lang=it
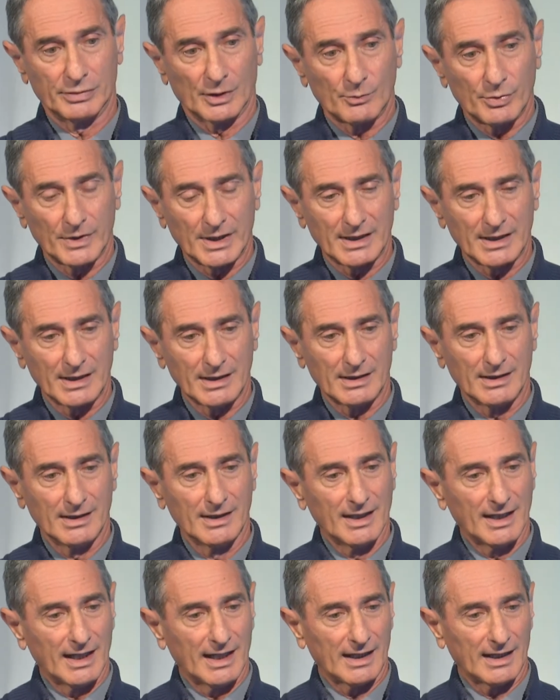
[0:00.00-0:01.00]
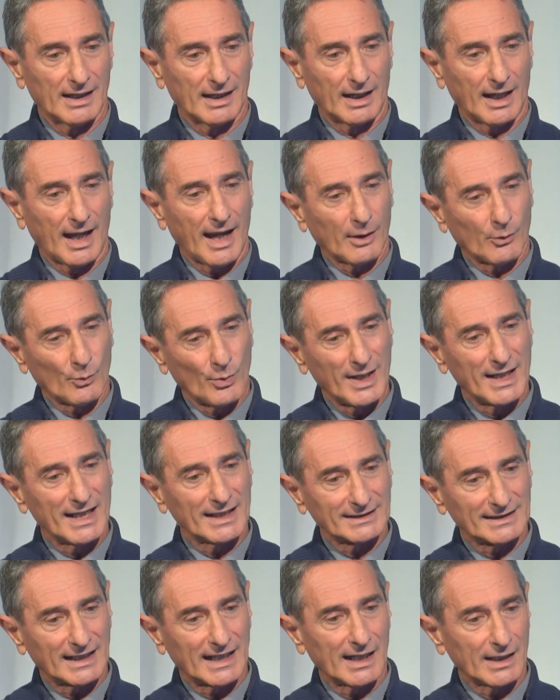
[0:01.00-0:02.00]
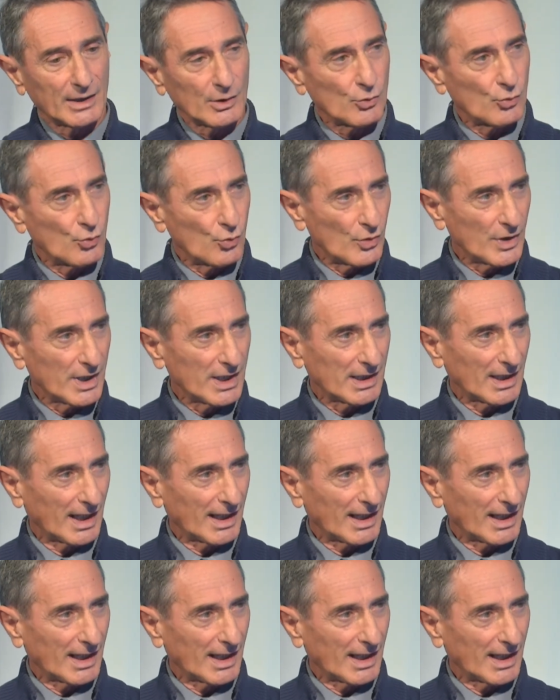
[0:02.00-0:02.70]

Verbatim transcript: quindi eh, è quell'età in cui